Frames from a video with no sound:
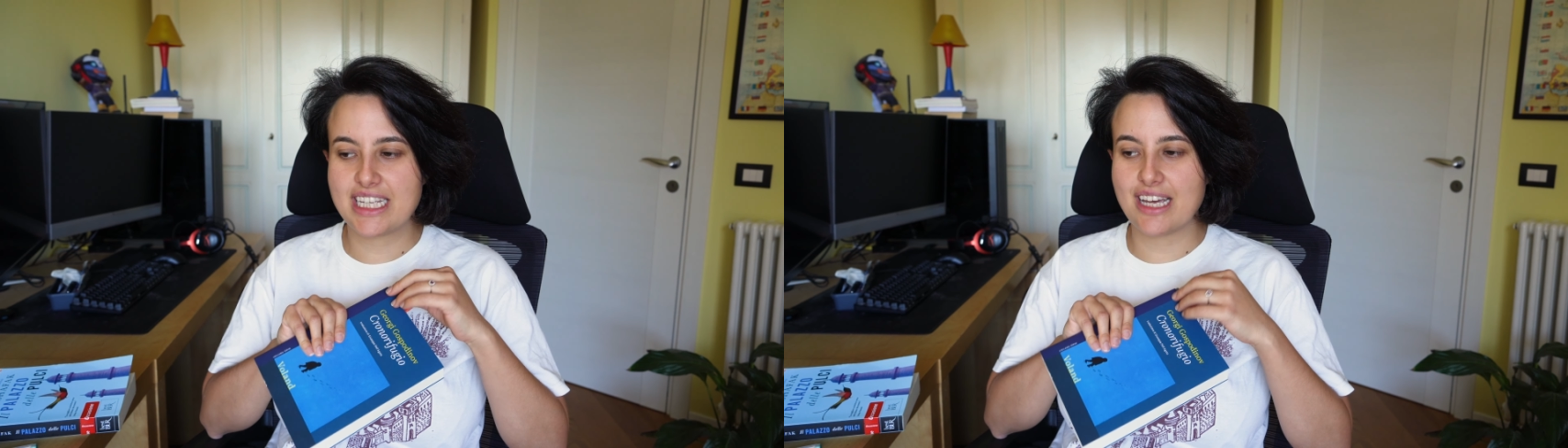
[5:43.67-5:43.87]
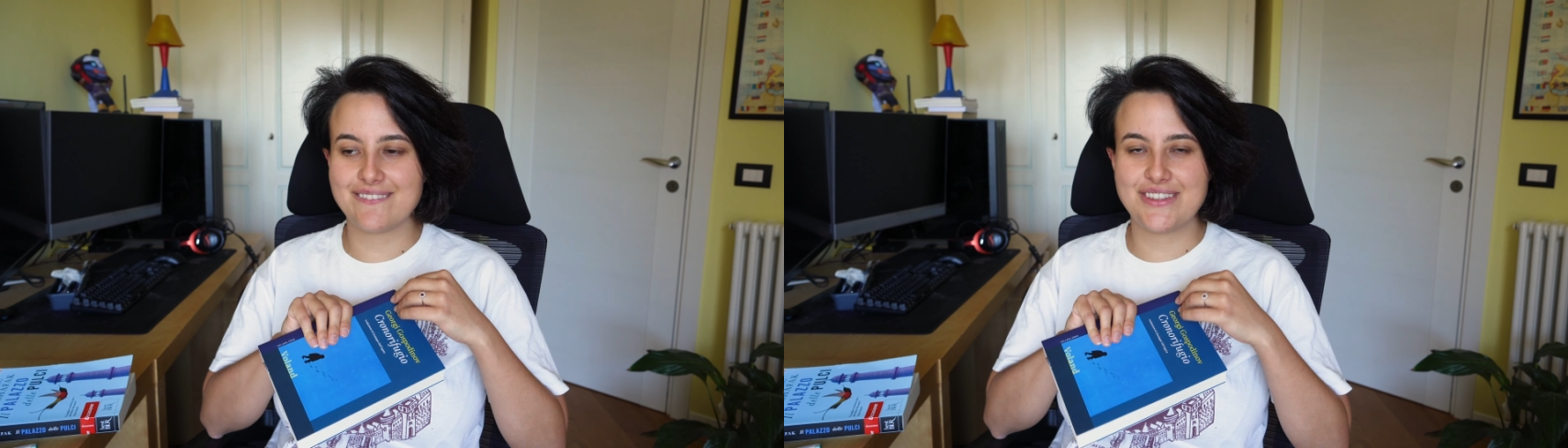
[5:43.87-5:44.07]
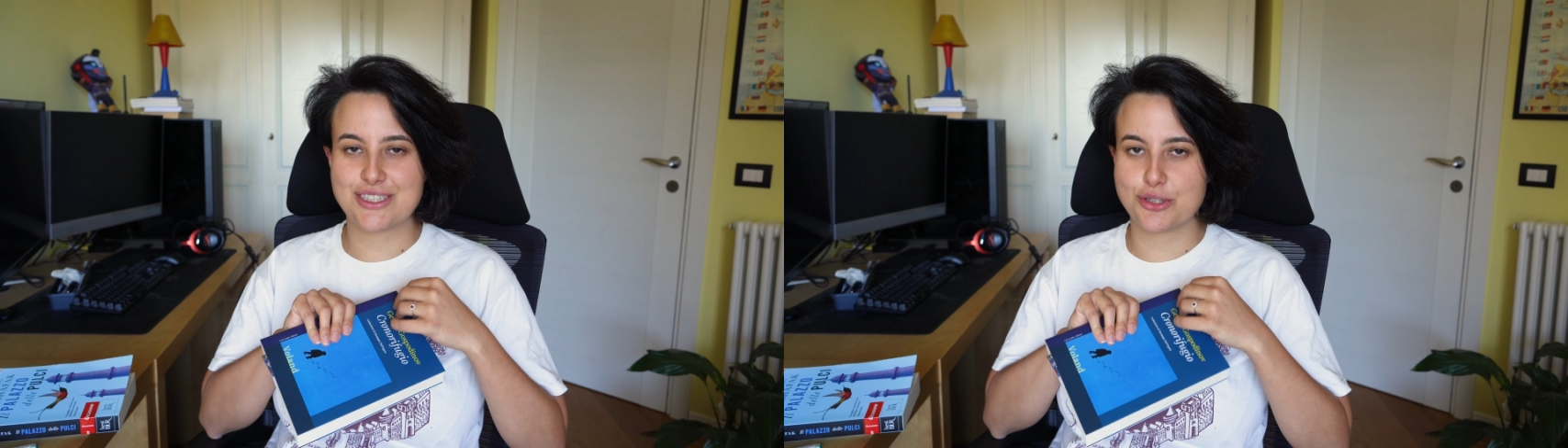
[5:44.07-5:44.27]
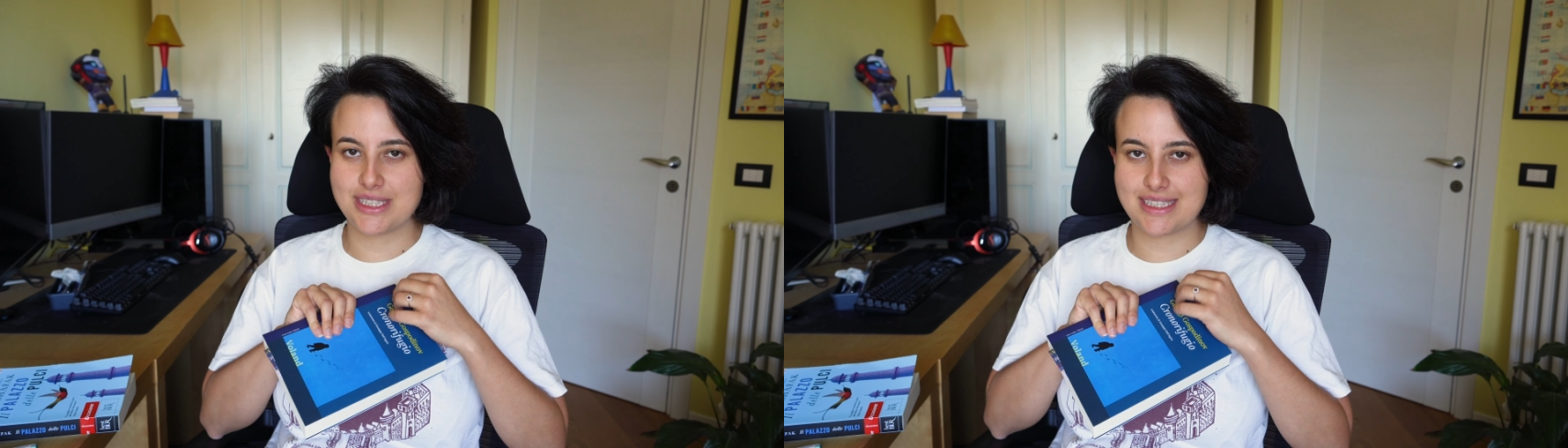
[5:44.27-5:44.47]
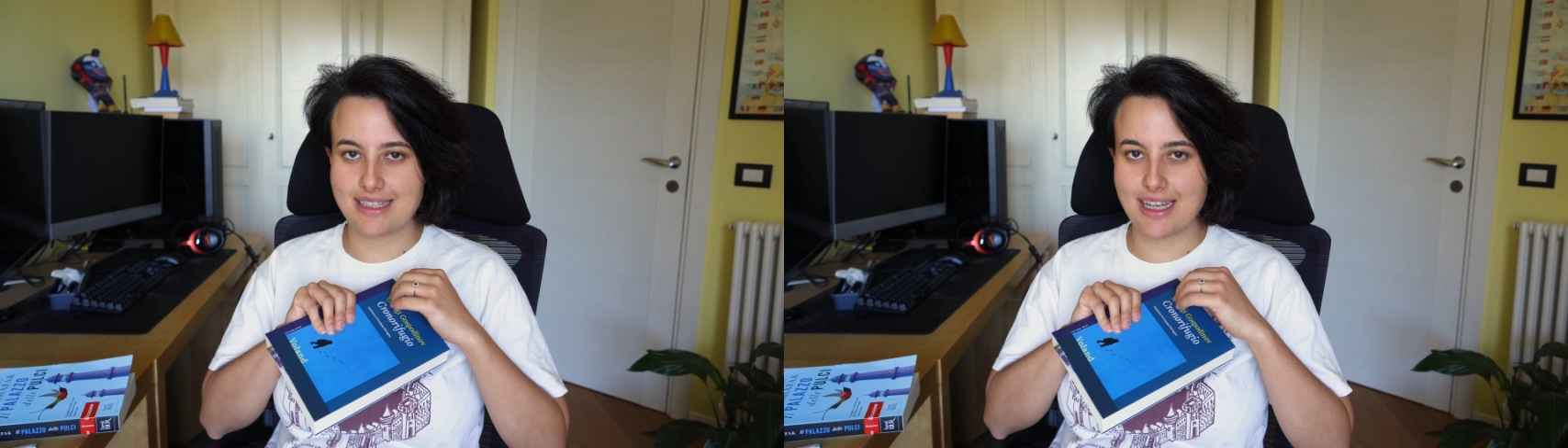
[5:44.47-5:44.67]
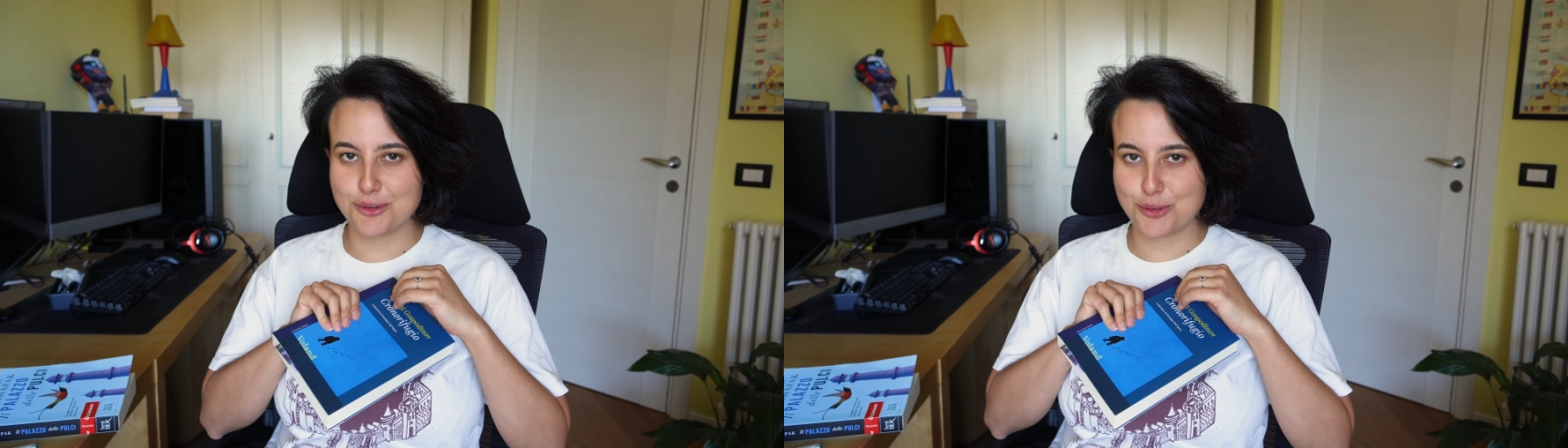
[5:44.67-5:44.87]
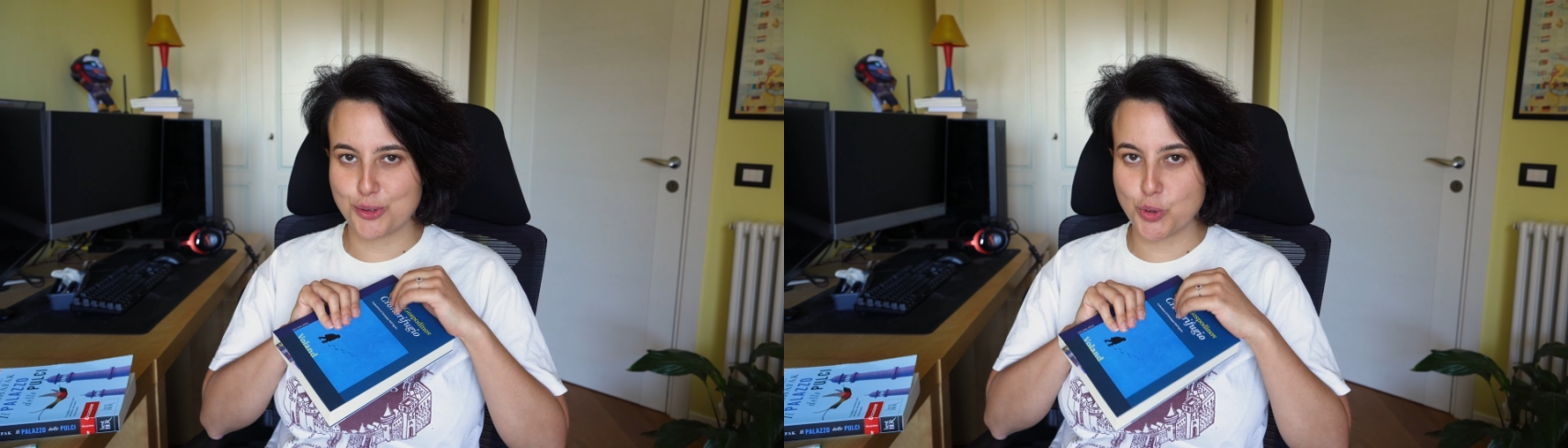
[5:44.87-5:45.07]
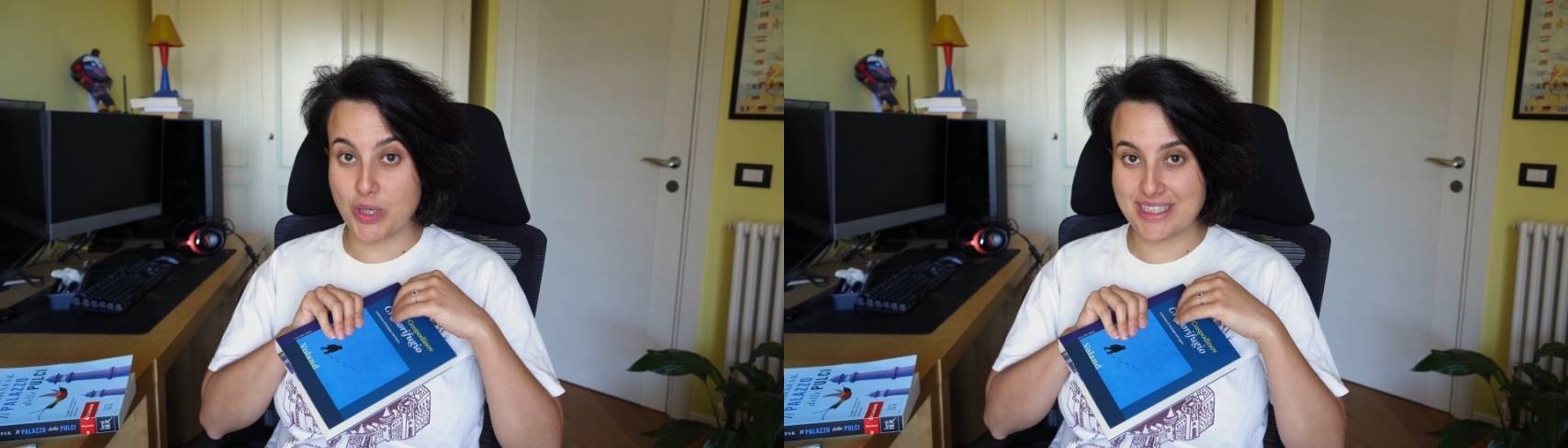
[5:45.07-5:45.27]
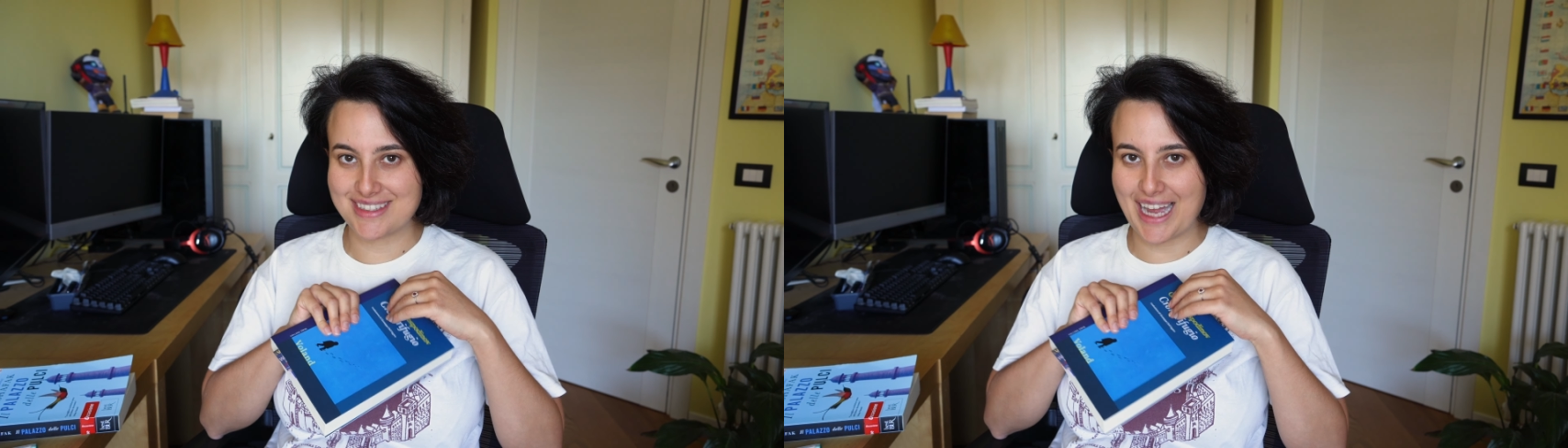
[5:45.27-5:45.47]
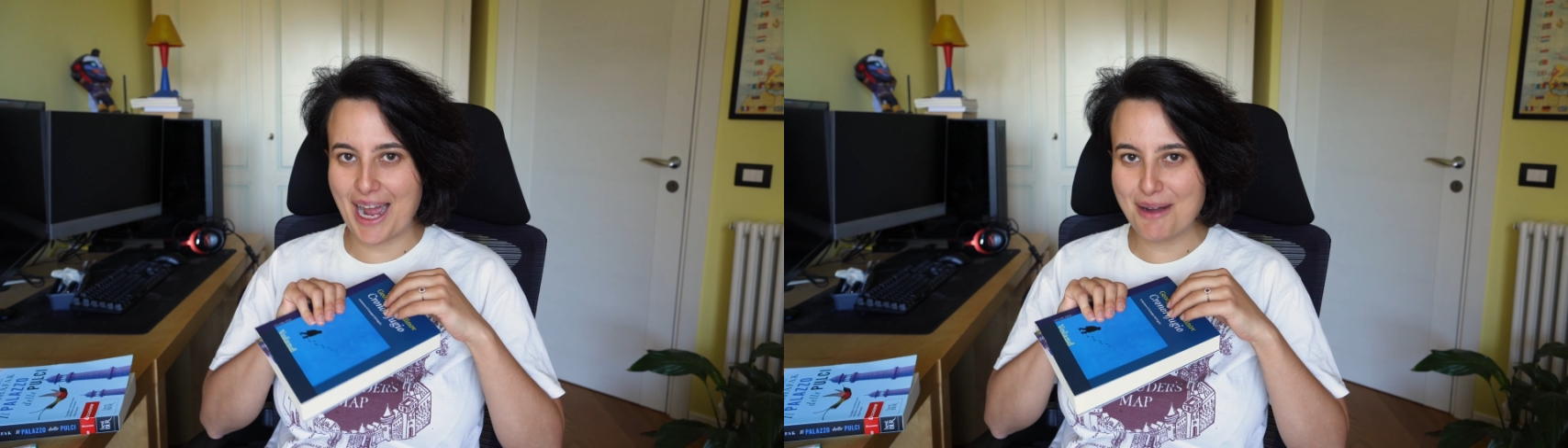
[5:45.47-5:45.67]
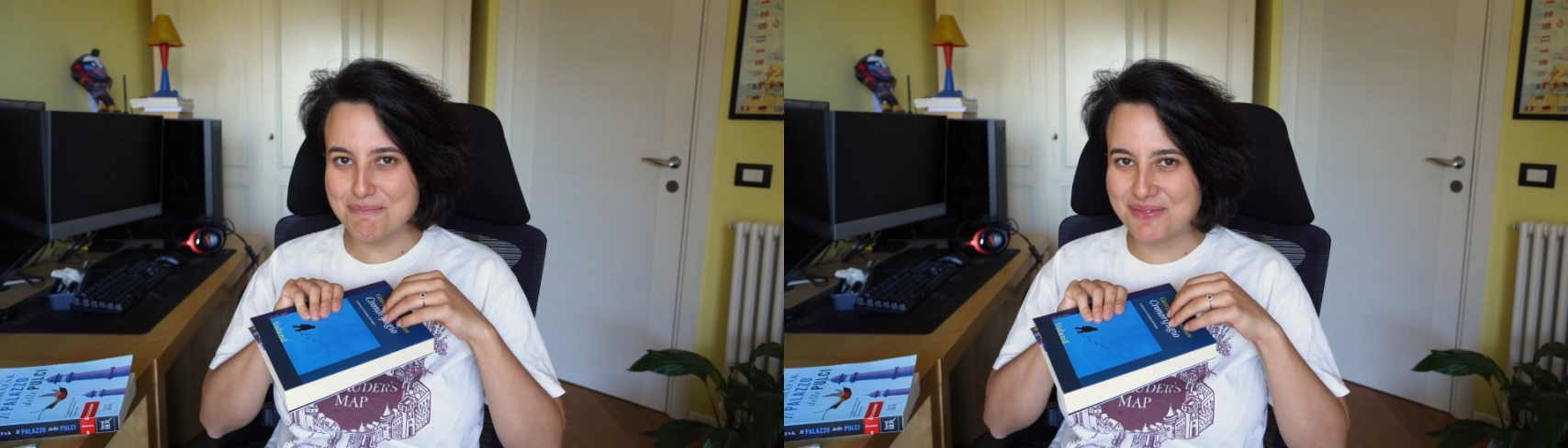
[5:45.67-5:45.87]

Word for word: chi ha visto Inside Out 2 sa.